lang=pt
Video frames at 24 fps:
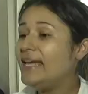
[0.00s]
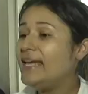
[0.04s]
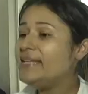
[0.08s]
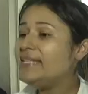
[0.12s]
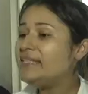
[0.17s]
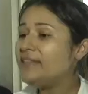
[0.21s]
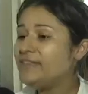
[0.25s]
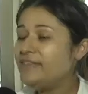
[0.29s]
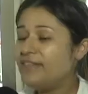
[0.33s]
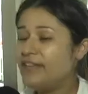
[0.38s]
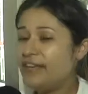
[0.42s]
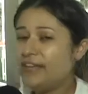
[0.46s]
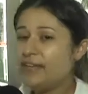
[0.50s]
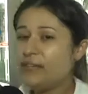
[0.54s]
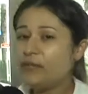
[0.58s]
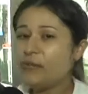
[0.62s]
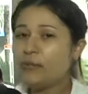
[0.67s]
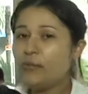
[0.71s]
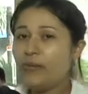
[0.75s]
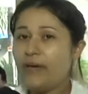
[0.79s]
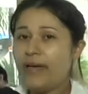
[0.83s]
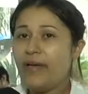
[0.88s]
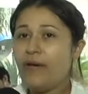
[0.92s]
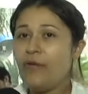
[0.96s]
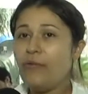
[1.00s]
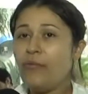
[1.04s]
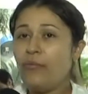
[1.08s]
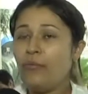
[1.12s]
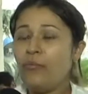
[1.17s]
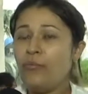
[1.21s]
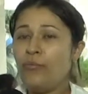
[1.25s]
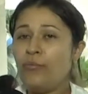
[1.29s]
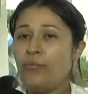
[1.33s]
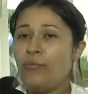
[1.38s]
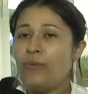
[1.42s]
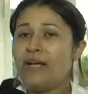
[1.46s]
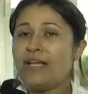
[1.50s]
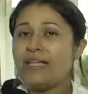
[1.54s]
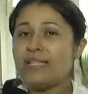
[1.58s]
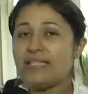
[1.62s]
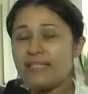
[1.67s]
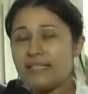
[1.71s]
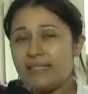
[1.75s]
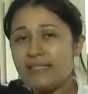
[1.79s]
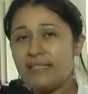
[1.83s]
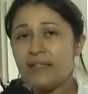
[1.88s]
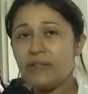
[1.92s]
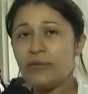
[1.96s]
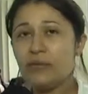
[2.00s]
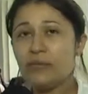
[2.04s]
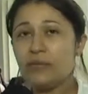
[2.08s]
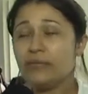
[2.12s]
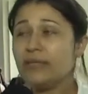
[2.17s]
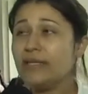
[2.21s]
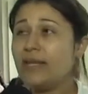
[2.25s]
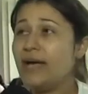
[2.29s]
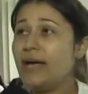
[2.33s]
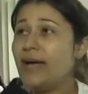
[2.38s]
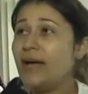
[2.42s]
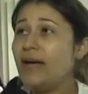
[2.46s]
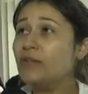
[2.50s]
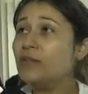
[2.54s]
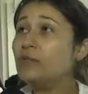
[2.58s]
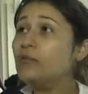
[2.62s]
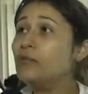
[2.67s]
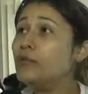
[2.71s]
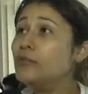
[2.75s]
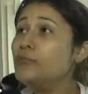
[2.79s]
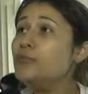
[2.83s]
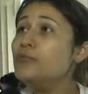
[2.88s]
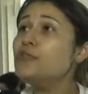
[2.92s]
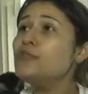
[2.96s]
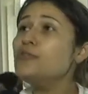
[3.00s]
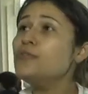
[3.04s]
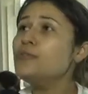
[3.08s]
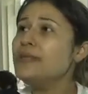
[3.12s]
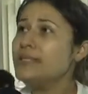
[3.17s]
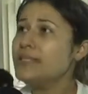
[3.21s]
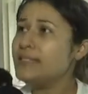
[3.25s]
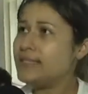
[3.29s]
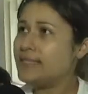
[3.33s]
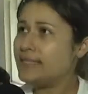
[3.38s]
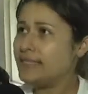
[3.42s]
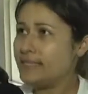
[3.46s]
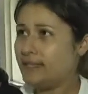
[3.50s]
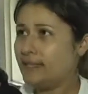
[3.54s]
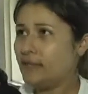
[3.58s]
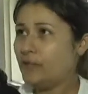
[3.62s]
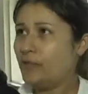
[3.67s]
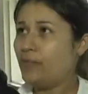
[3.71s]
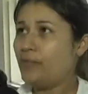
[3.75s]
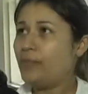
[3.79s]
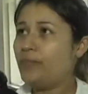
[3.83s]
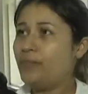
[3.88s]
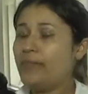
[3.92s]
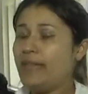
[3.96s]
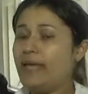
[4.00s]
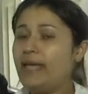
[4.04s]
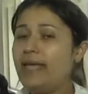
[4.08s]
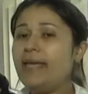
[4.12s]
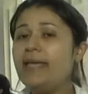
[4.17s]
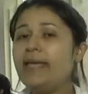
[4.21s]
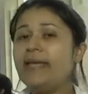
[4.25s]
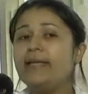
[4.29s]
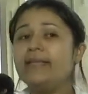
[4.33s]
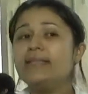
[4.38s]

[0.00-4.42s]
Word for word: Esse evento é uma ação da, do grupo de humanização, né?